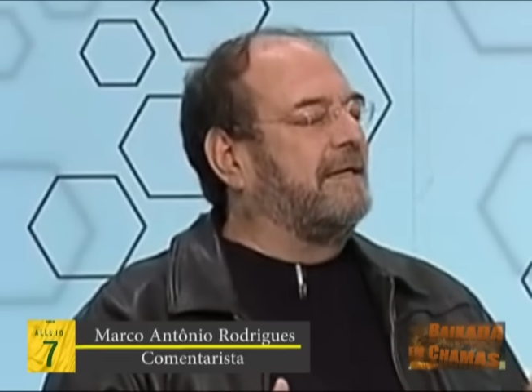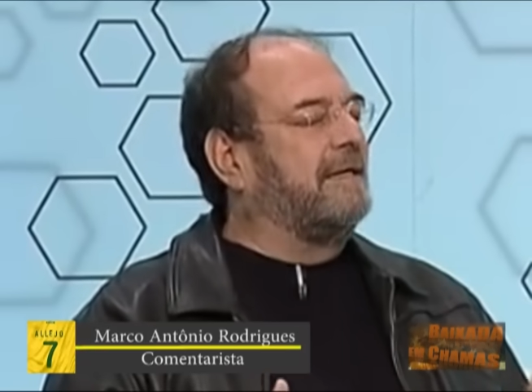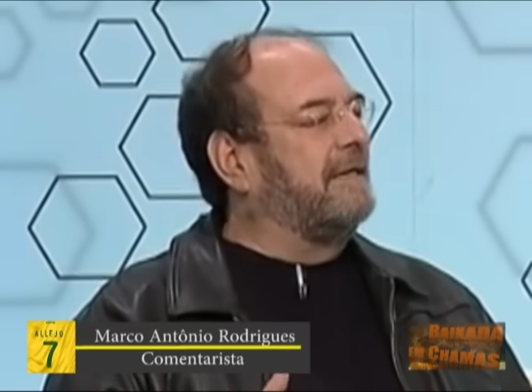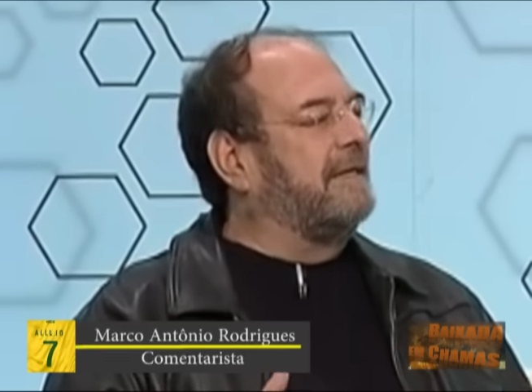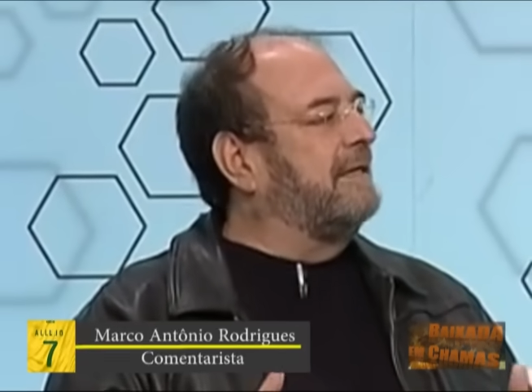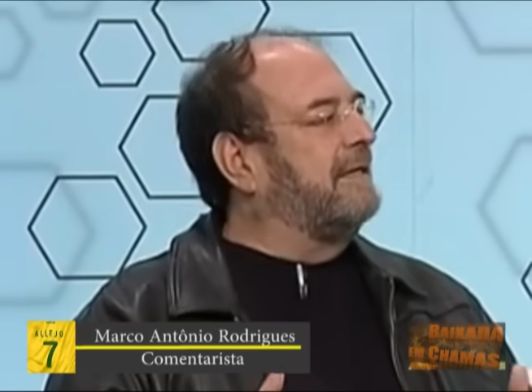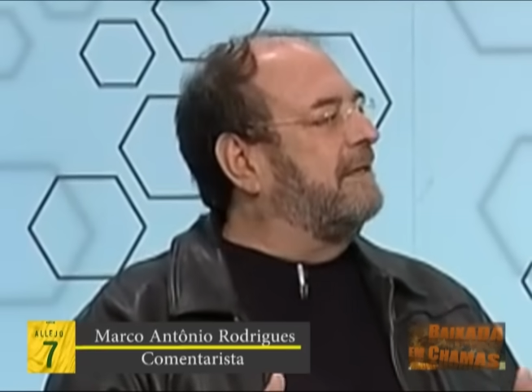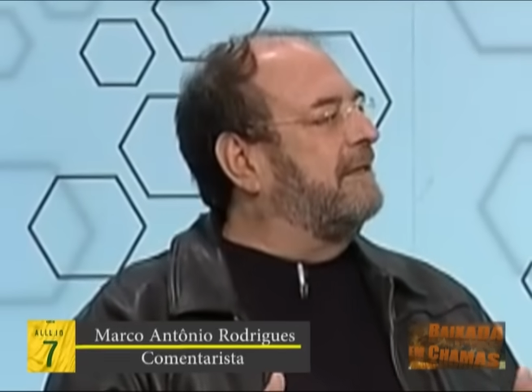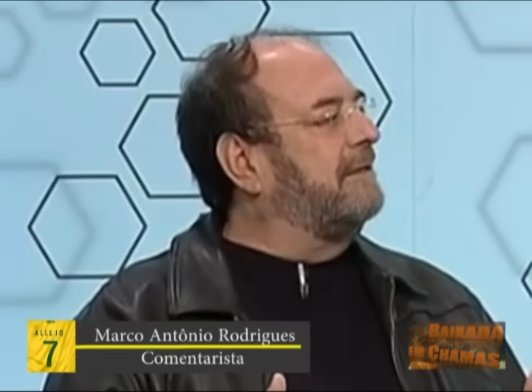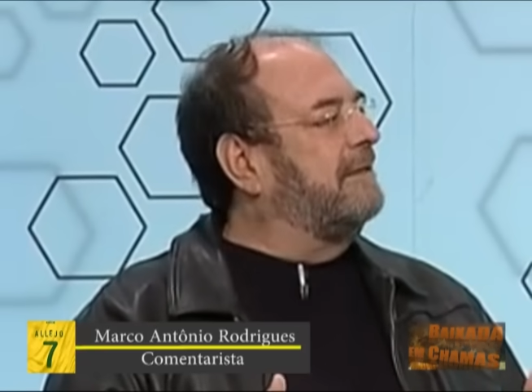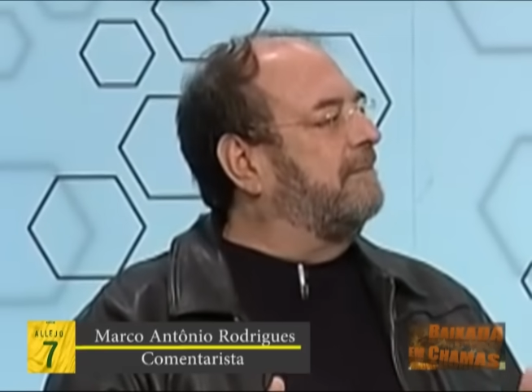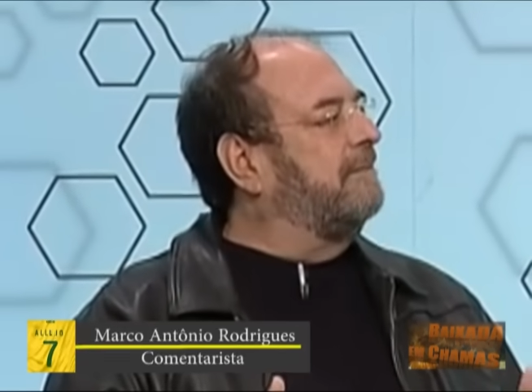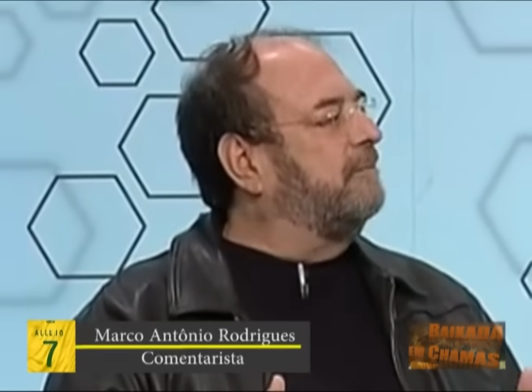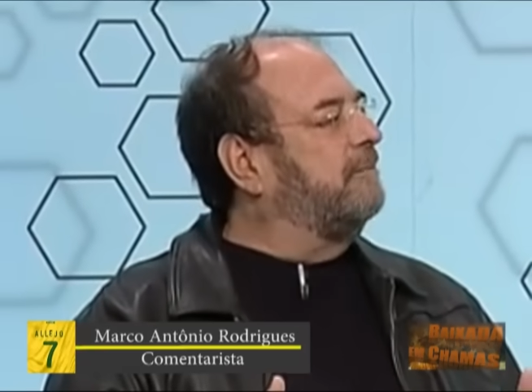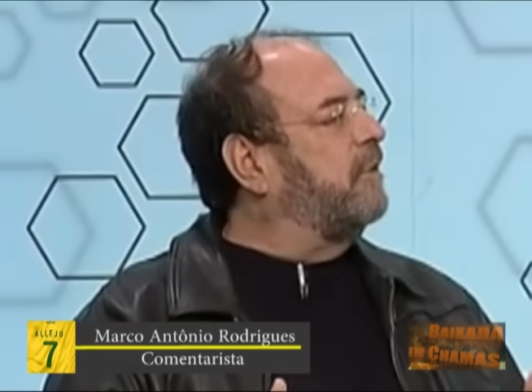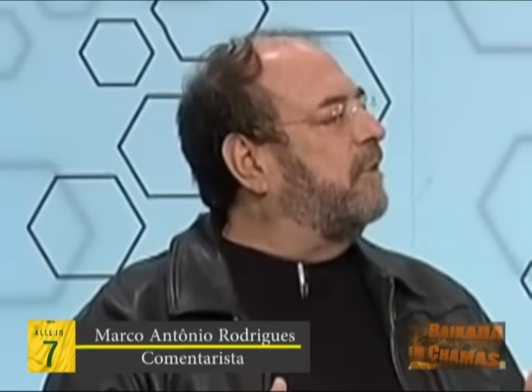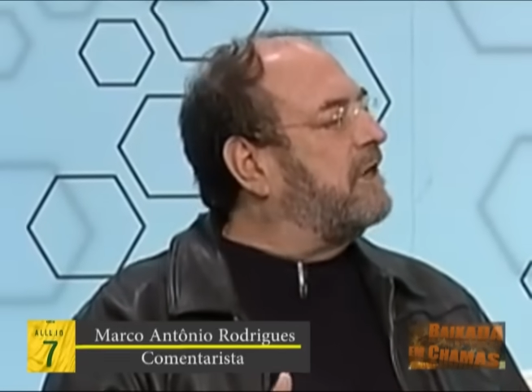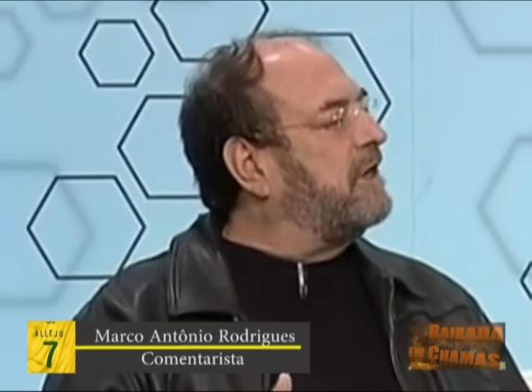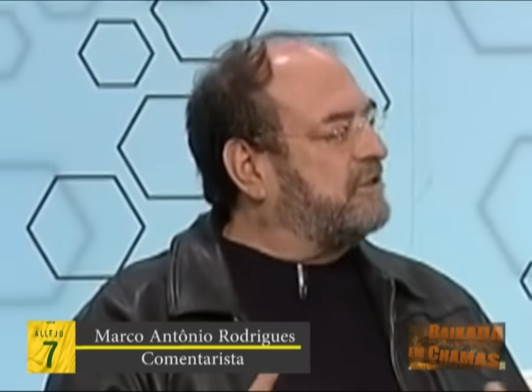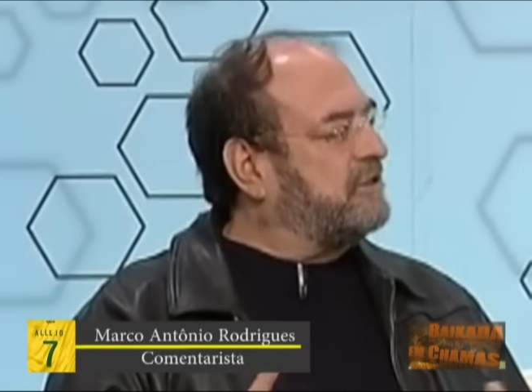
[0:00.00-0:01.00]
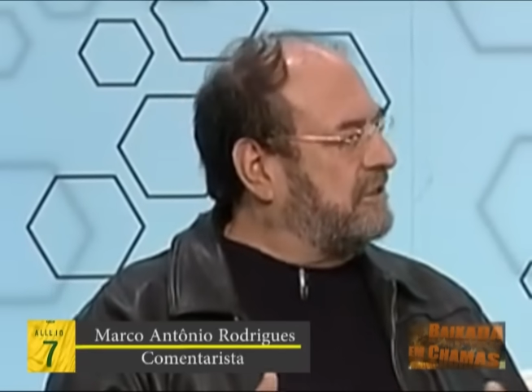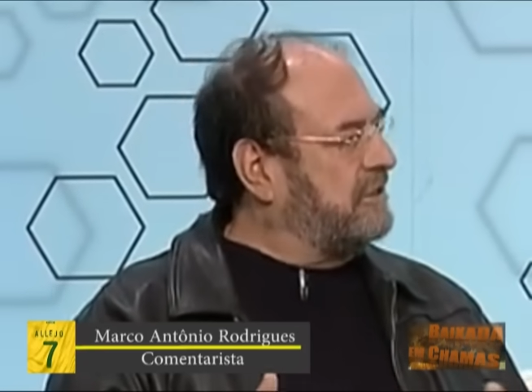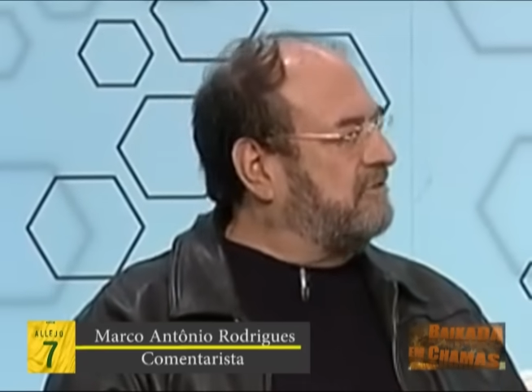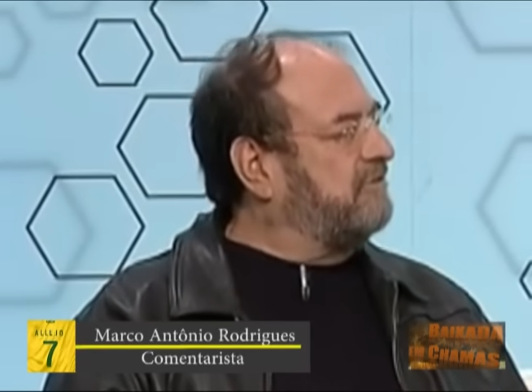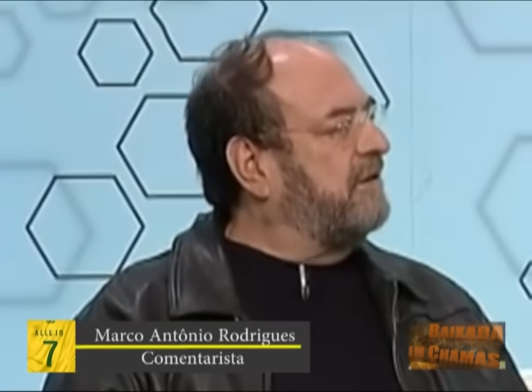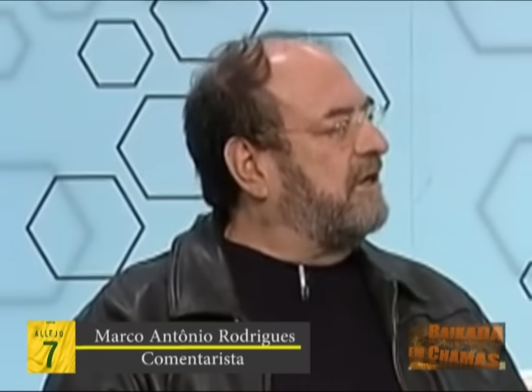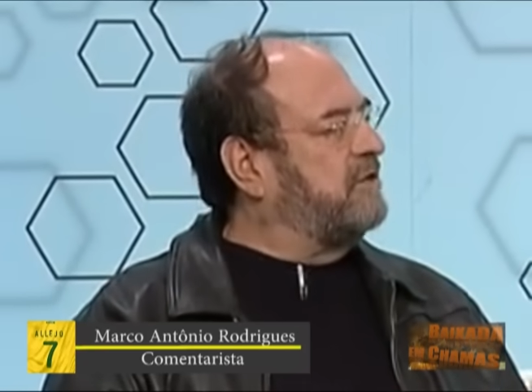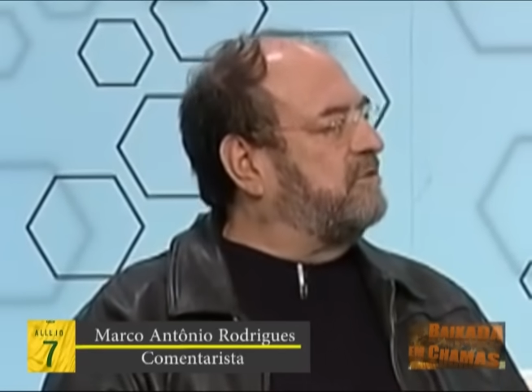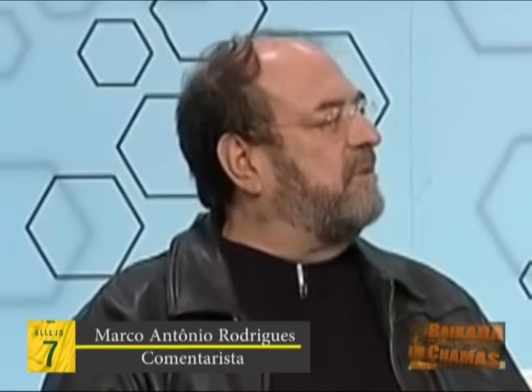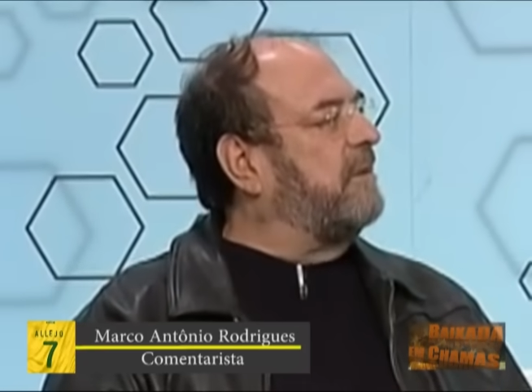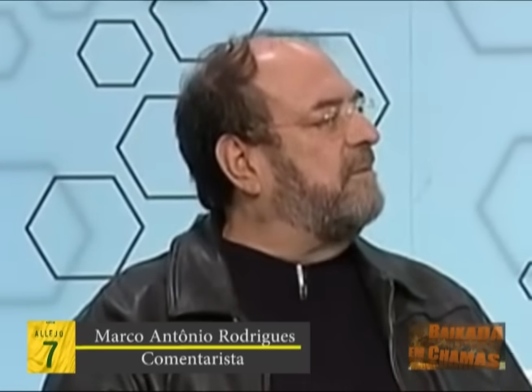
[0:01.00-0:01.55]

é, pouca gente faz.